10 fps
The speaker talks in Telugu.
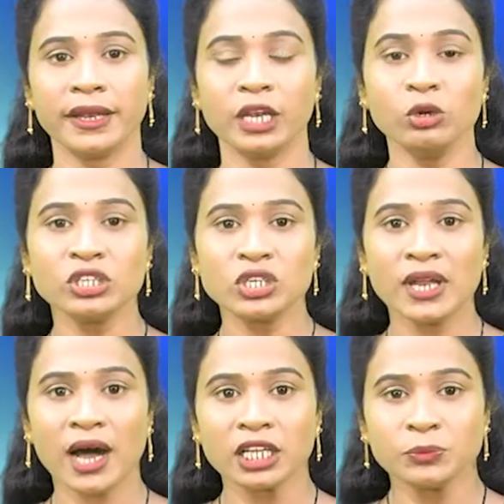నెల్లూరు
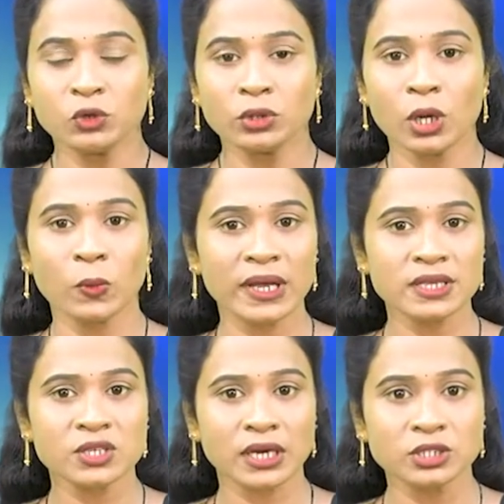జిల్లా ఆత్మకూరులో
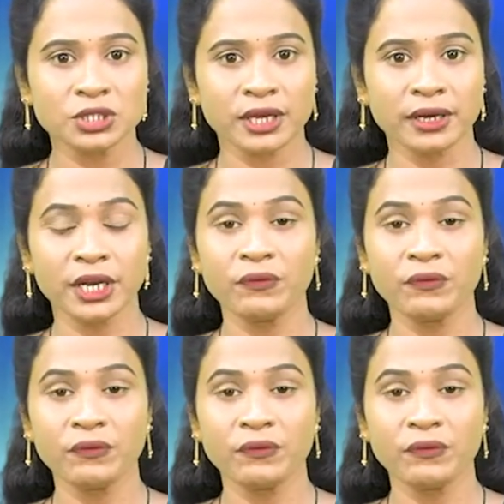వైఎస్ రాజశేఖర రెడ్డి